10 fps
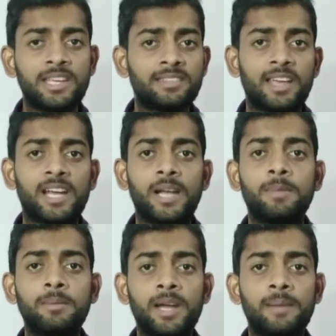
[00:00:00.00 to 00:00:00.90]
इस
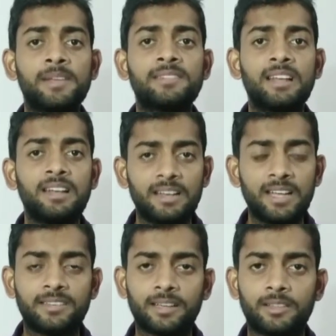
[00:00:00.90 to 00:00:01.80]
अकेडमी में एडमिशन
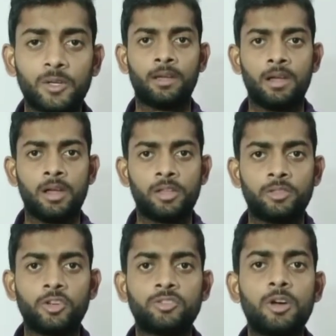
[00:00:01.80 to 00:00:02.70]
ले सकते हो
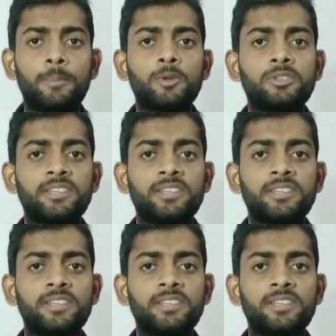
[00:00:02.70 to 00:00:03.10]
दोस्तों आपको